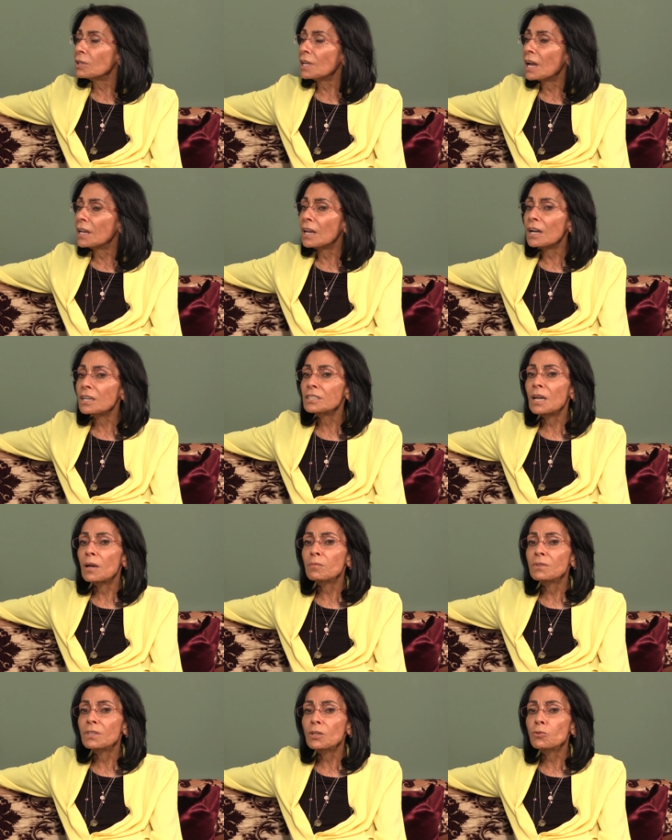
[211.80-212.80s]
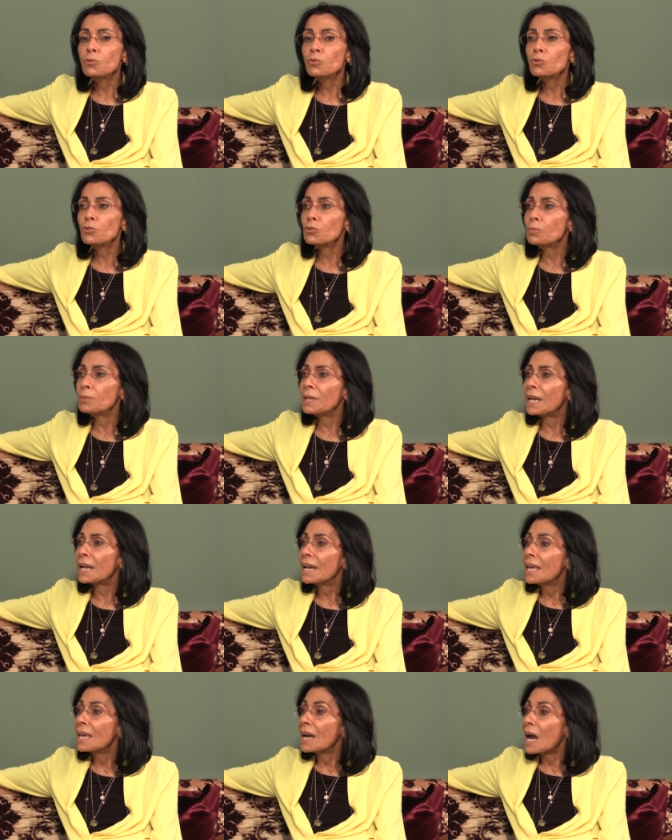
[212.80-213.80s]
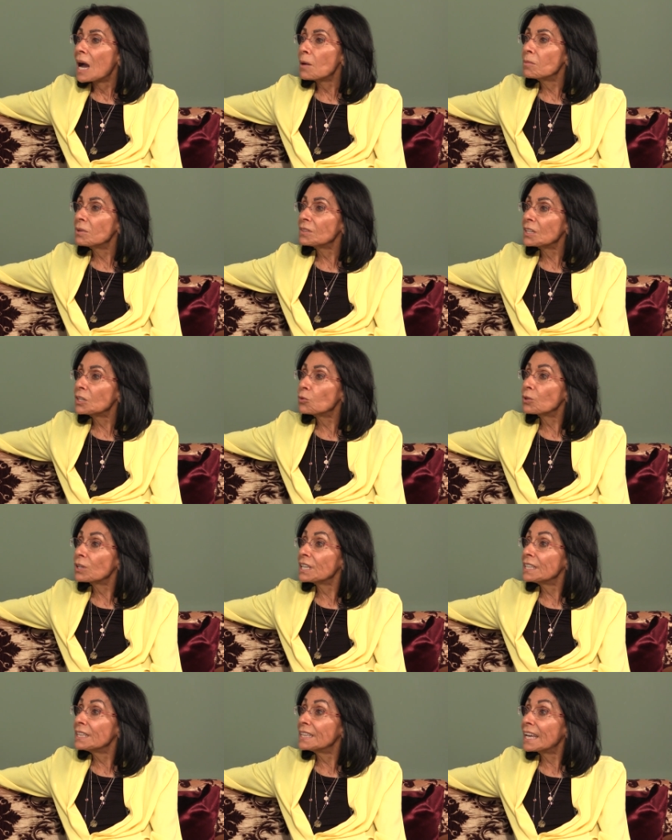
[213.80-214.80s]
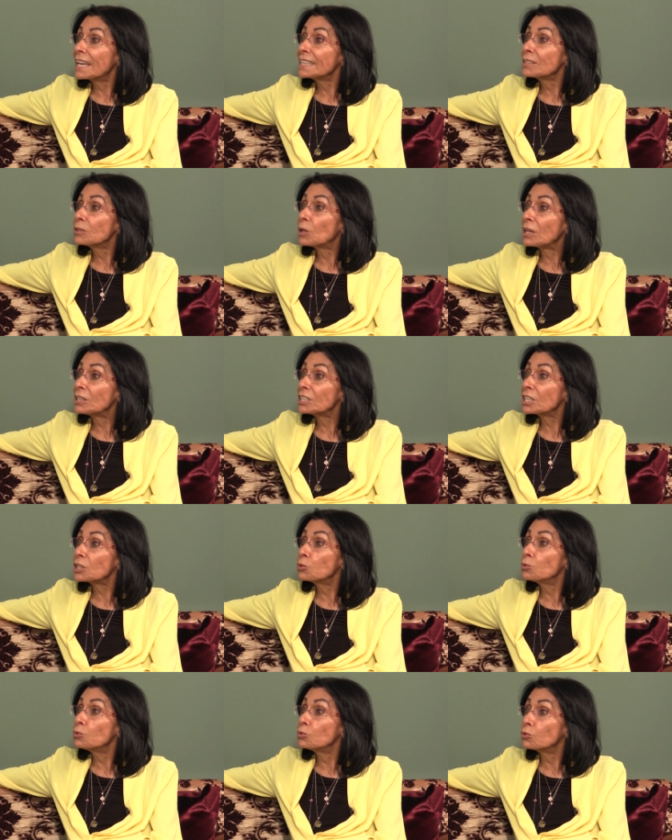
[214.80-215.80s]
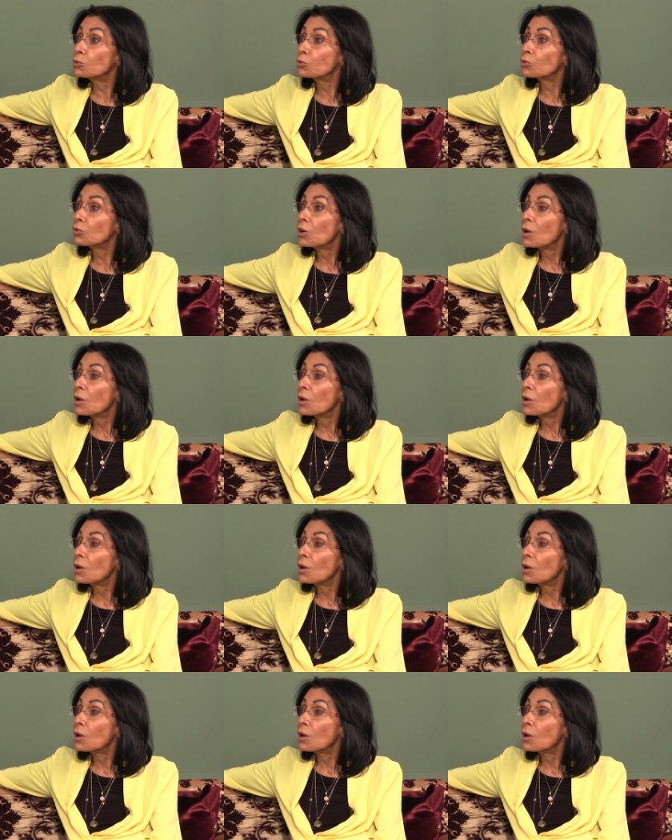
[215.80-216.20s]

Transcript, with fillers: Yani akşam gider unutur bile. Tabii. Ama sen o kinden gece gündüz